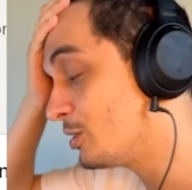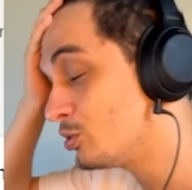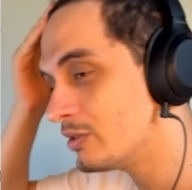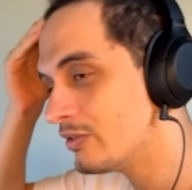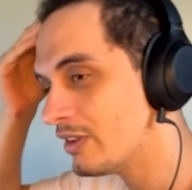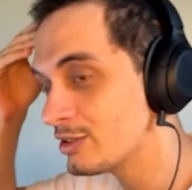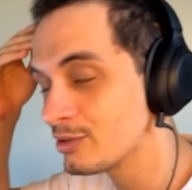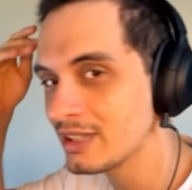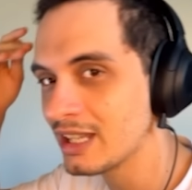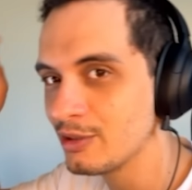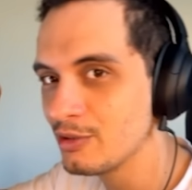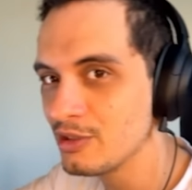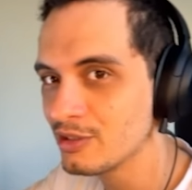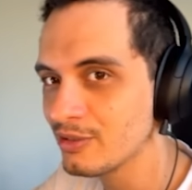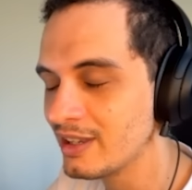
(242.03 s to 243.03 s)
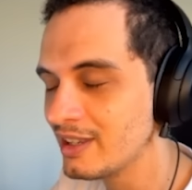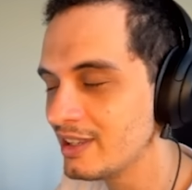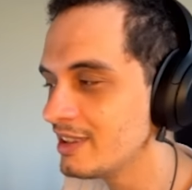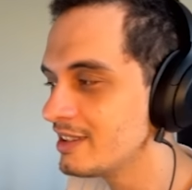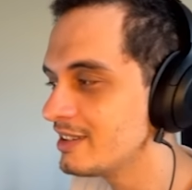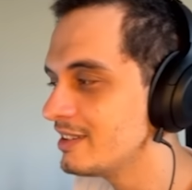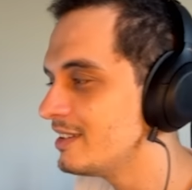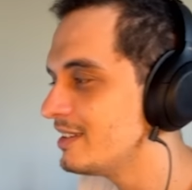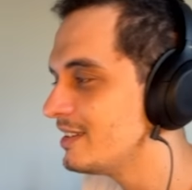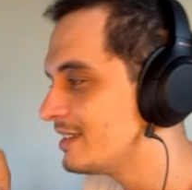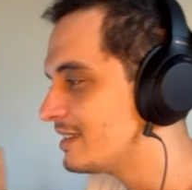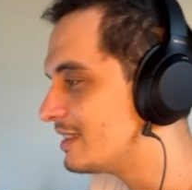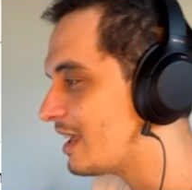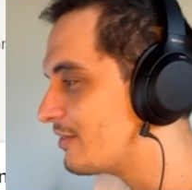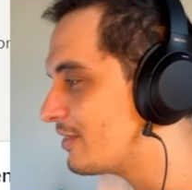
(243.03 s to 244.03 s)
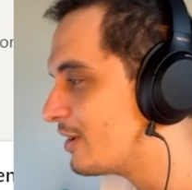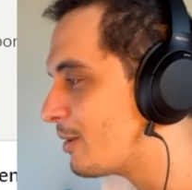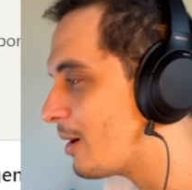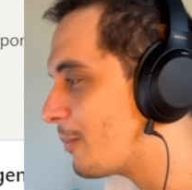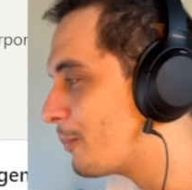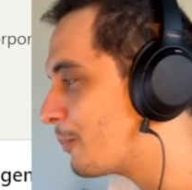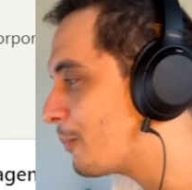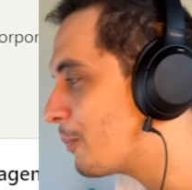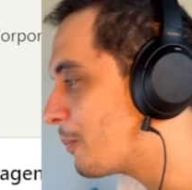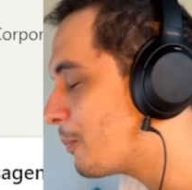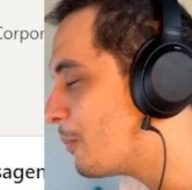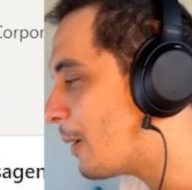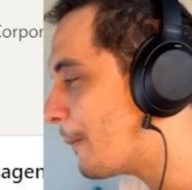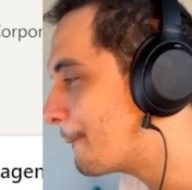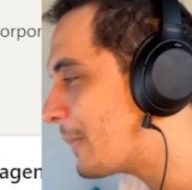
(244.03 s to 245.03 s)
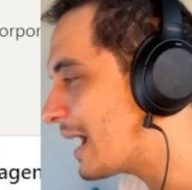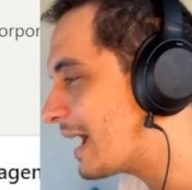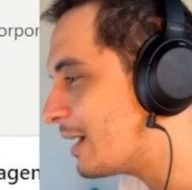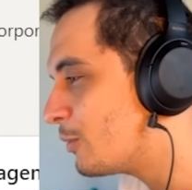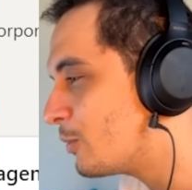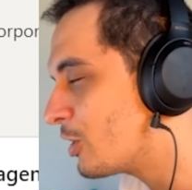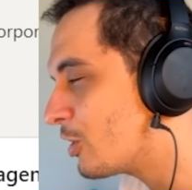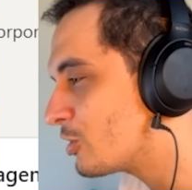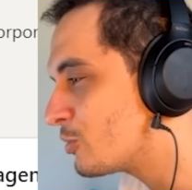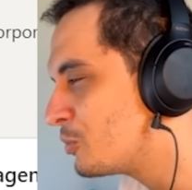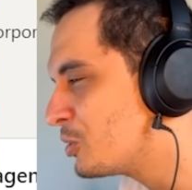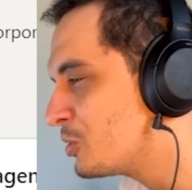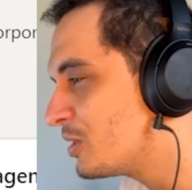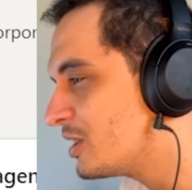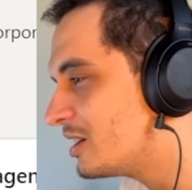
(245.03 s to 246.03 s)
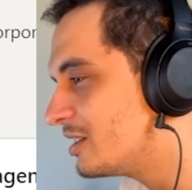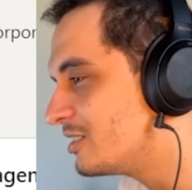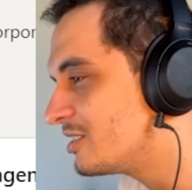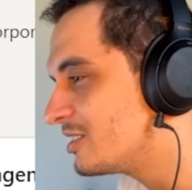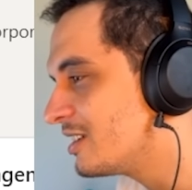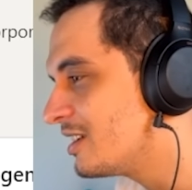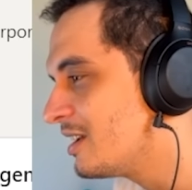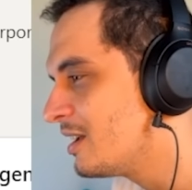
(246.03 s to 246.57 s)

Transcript: não tiver escutado isso ainda, lá vem uma, uma pegada, um negócio muito grande.